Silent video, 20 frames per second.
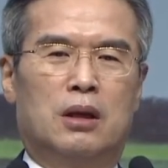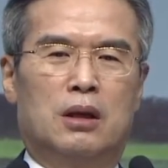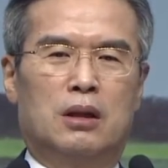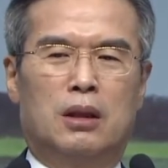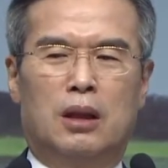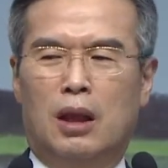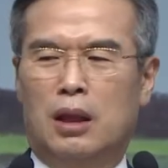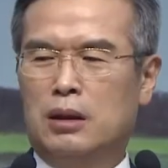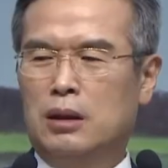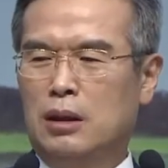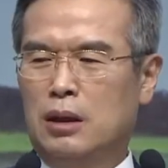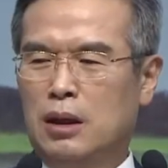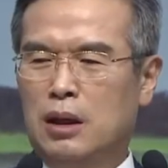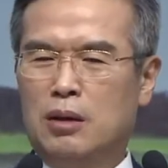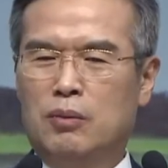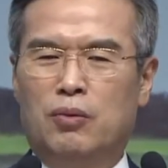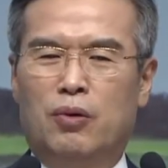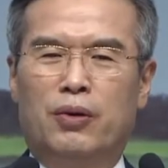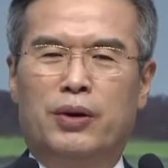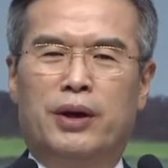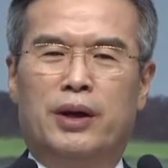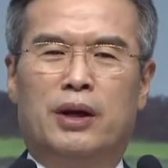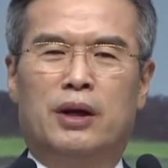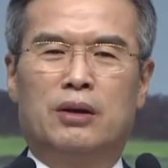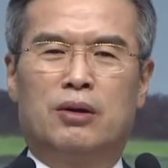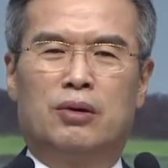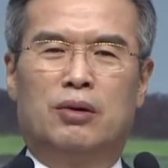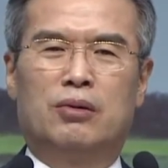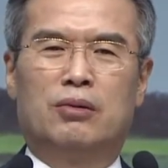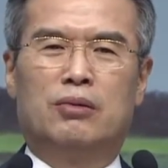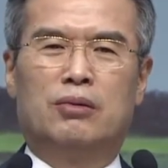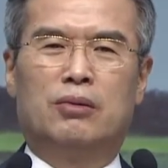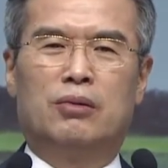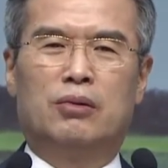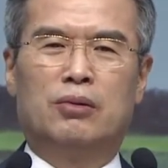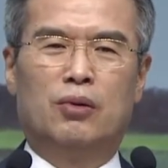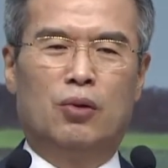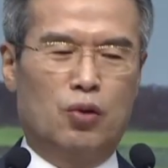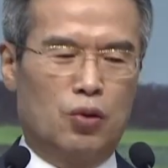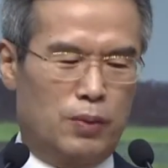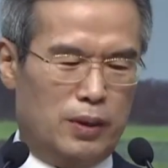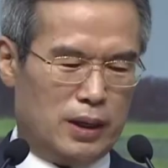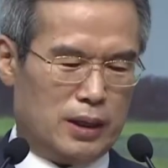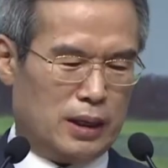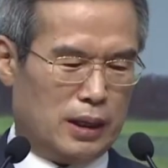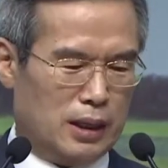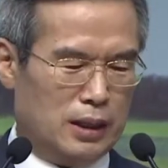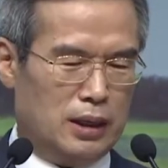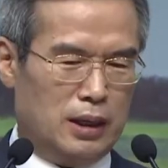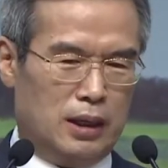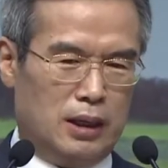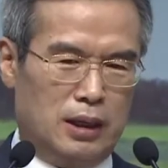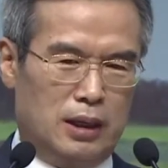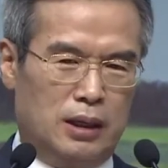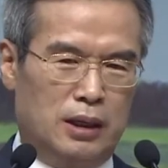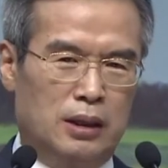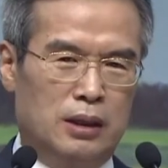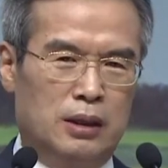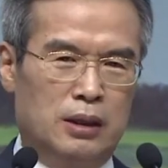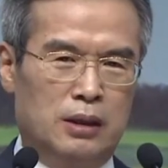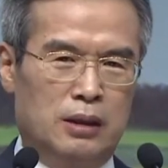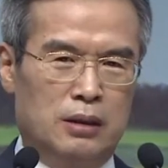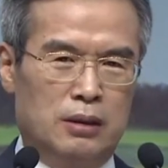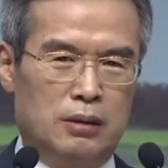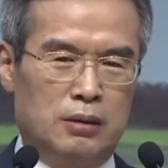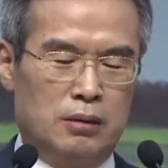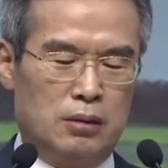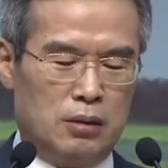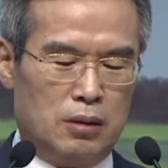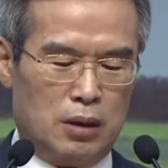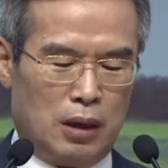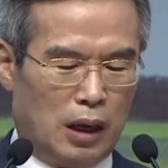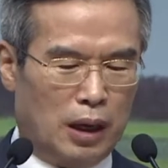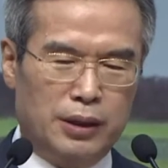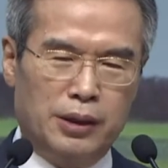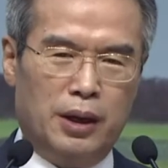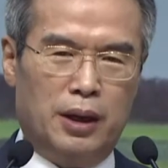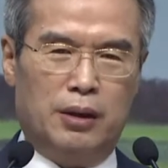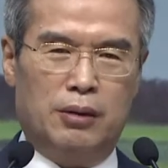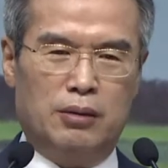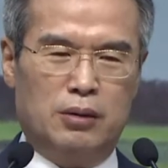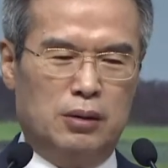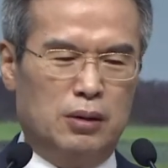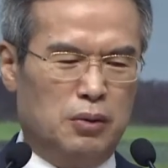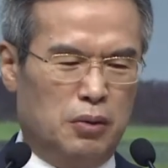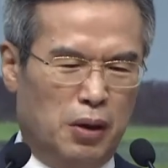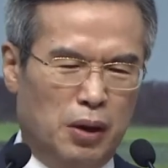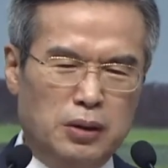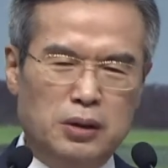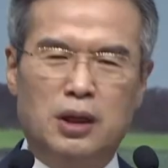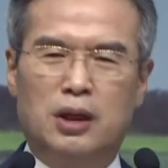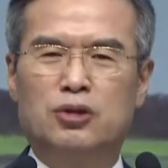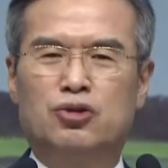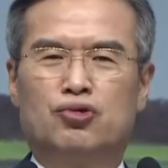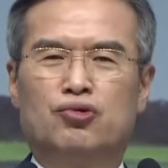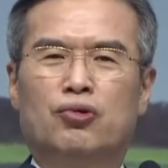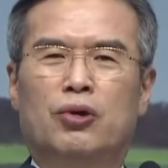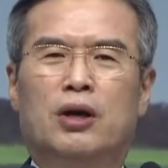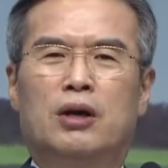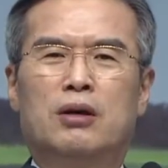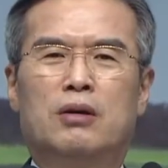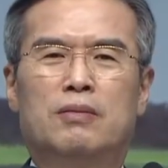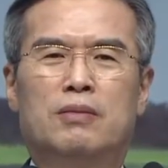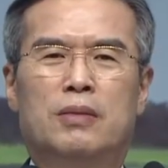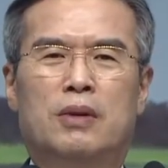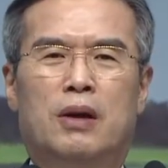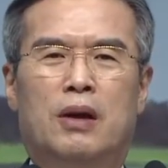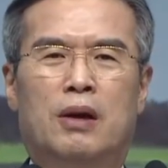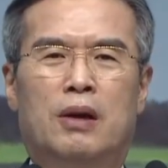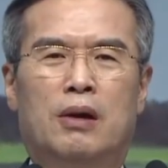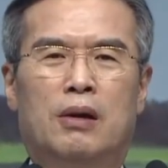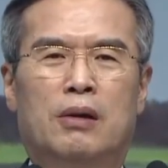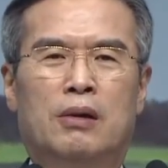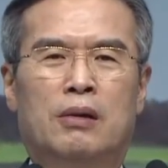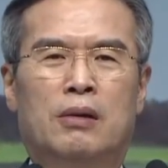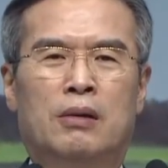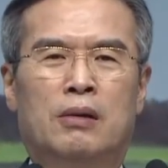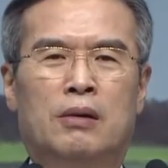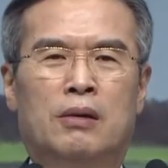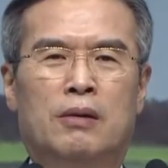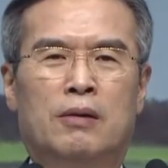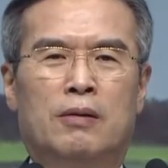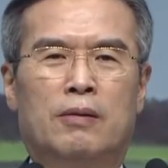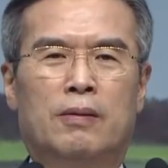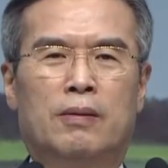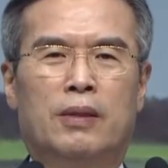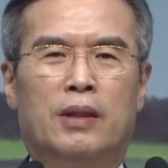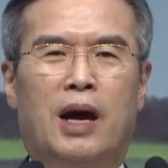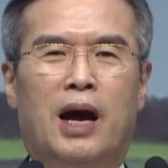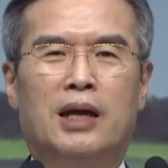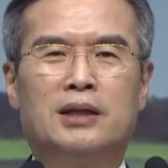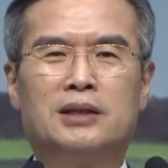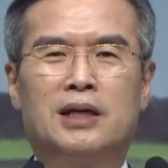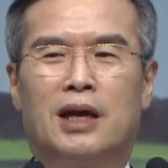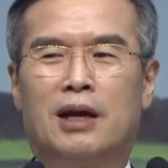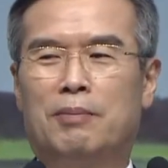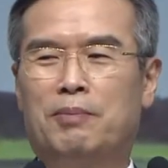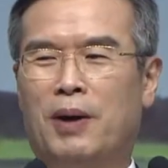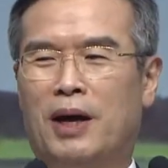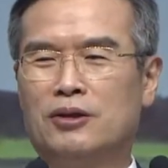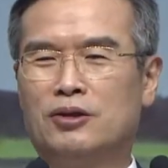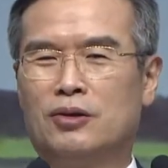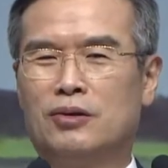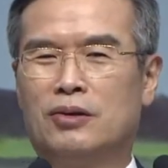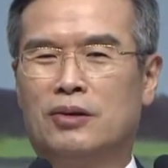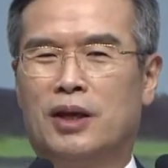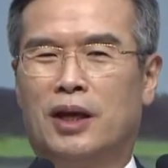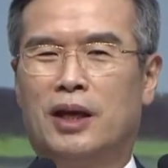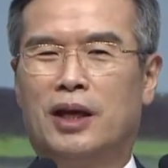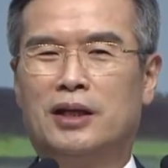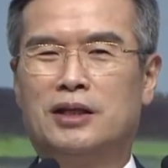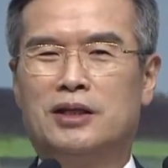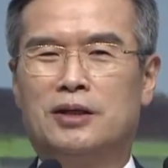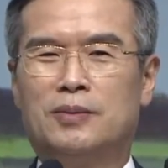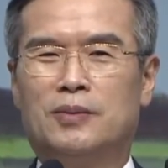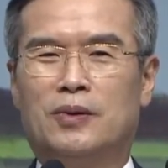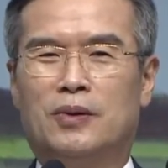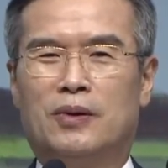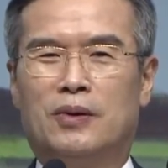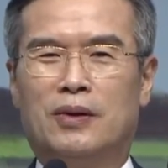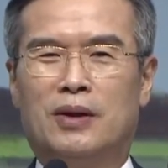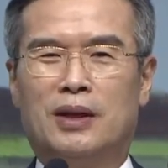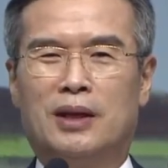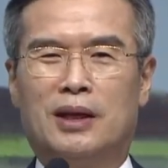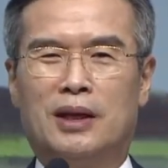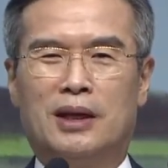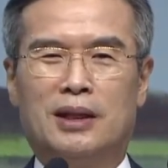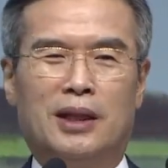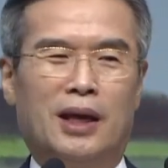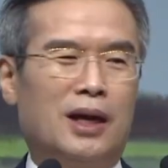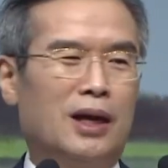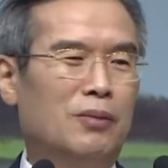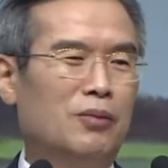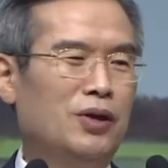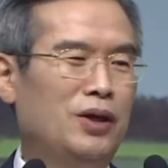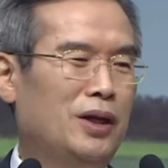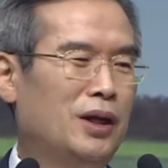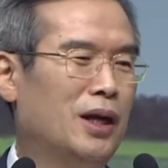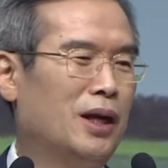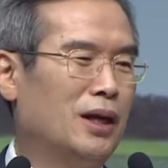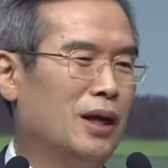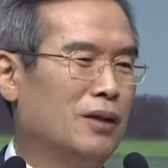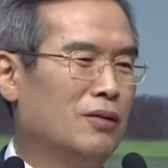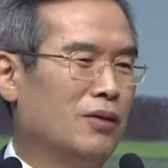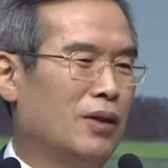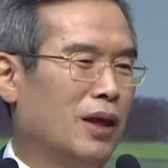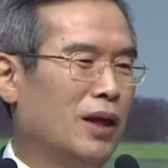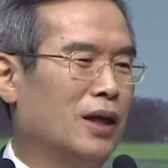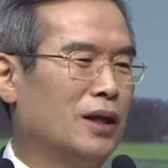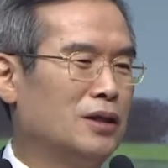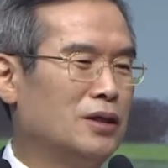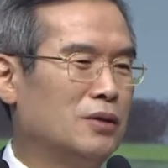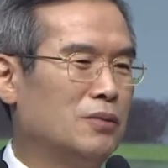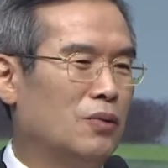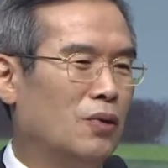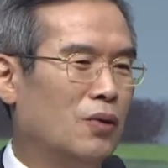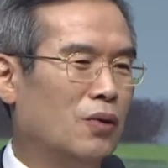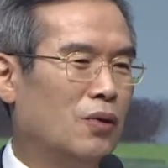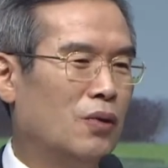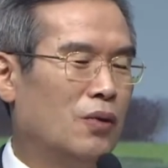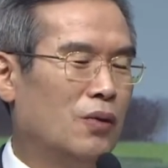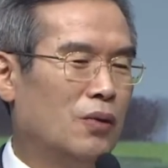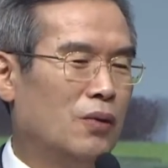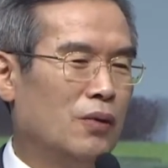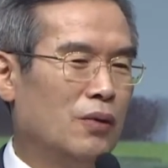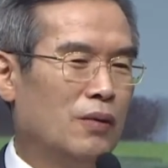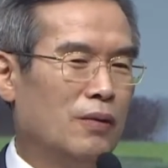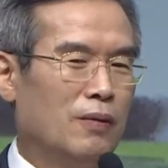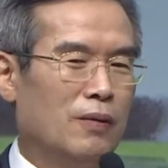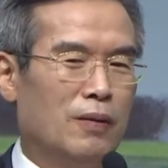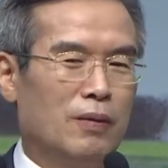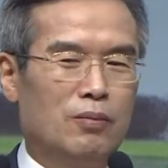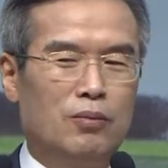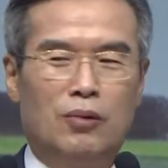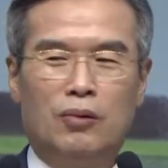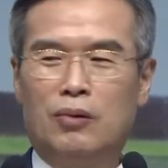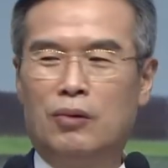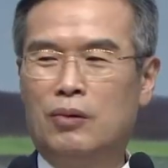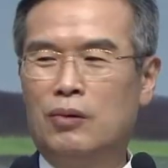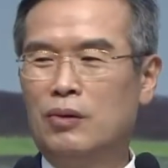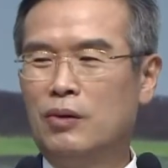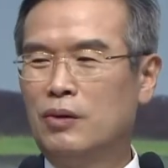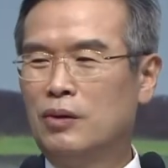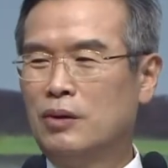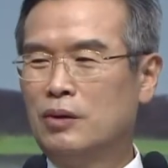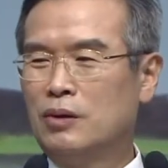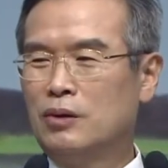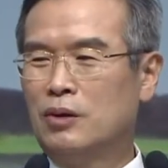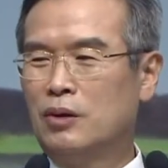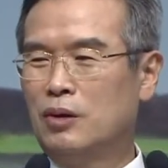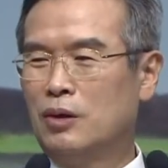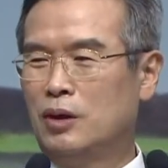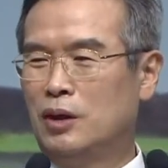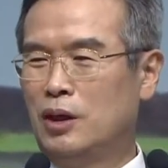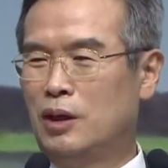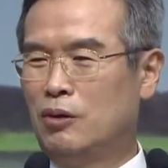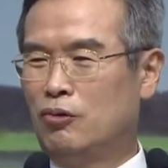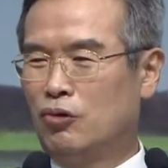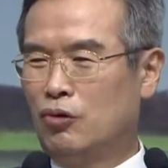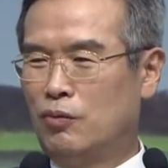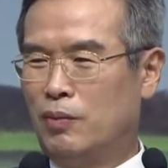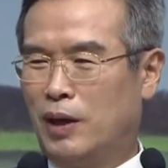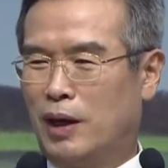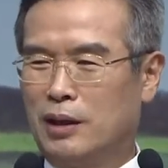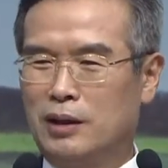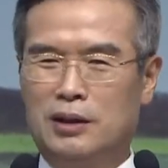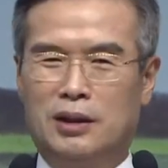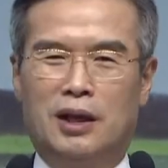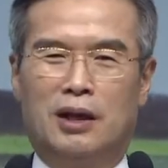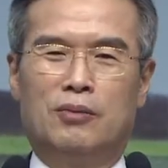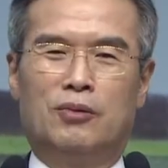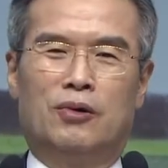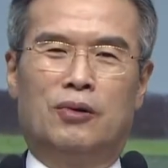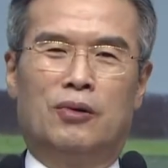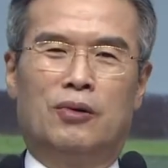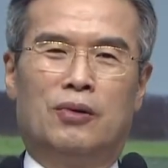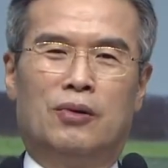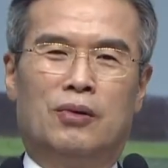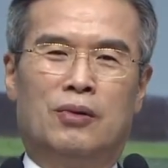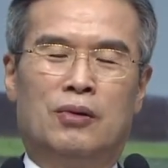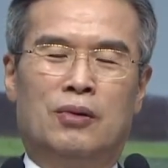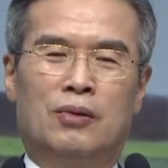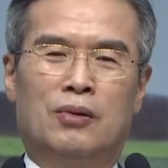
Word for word: 나는 이게 뭐냐, 결국 요거밖에 안 되냐. 아니에요. 그거 굉장히 중요한 겁니다. 나 한 사람 빠져도 되겠지 뭐. 아니, 내가 뭐 일 안 해도 되겠지 뭐. 뭐 여기 일꾼 많은데 뭐